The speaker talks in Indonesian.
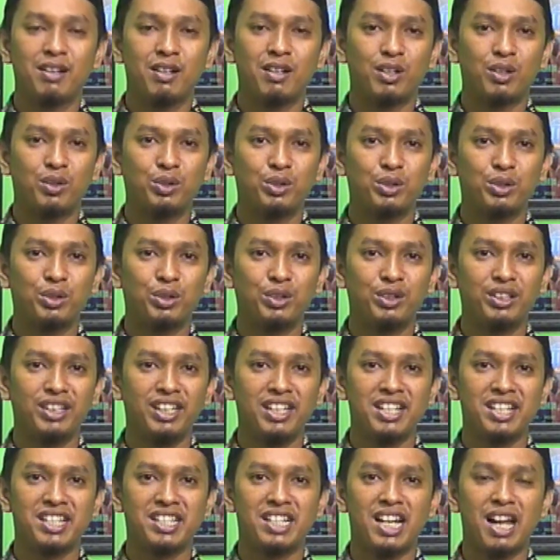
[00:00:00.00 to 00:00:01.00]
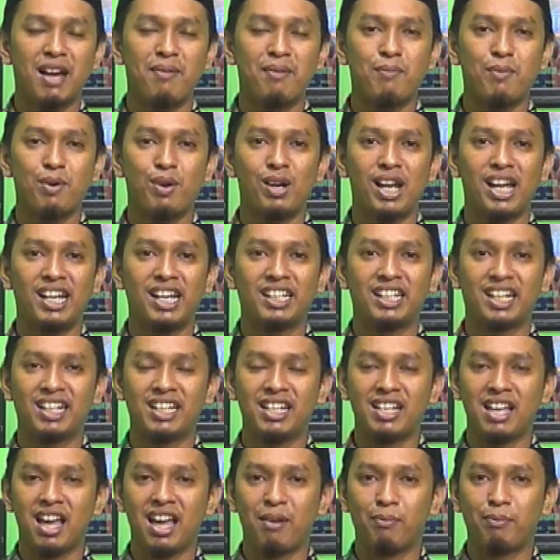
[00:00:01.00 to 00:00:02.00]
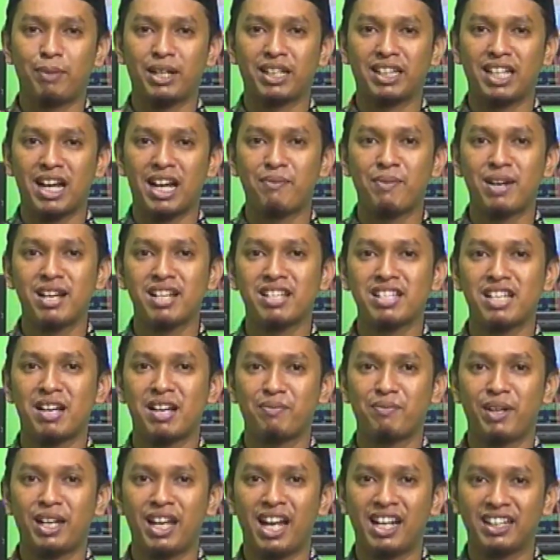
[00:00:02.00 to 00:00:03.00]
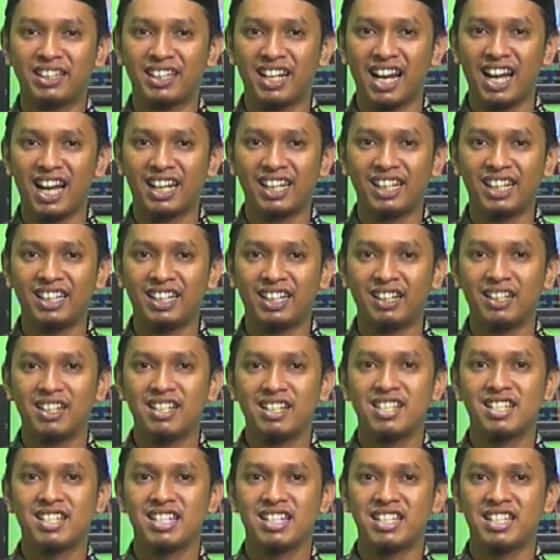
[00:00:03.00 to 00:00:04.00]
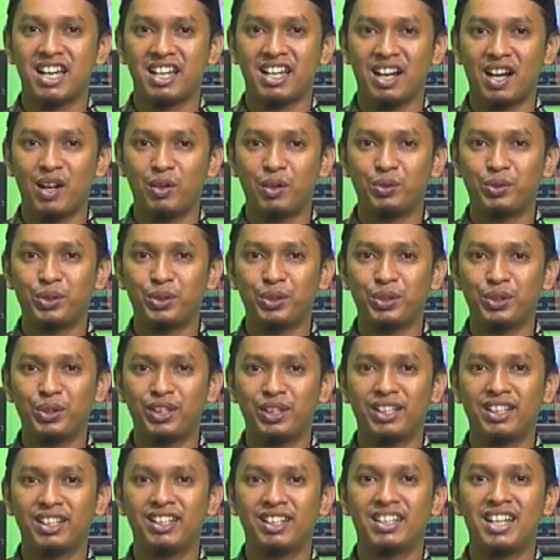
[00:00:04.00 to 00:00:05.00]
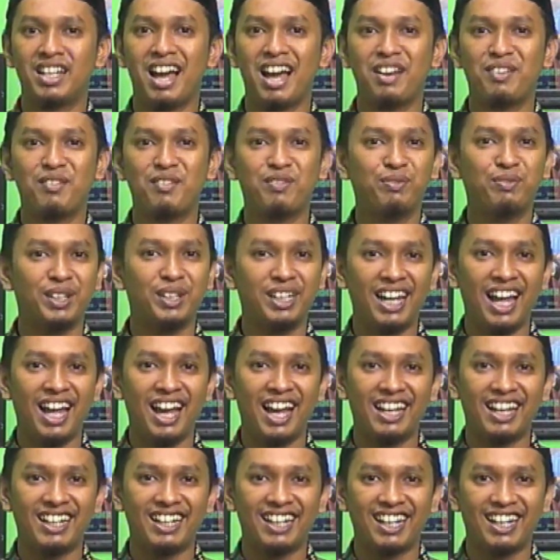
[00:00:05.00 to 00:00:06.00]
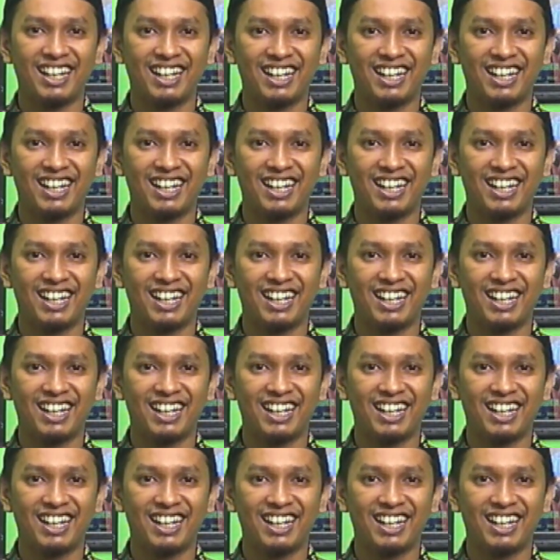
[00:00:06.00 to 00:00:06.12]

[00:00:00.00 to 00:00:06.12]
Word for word: rukun Islam mulai dari yang pertama sampai yang terakhir secara urut dan benar.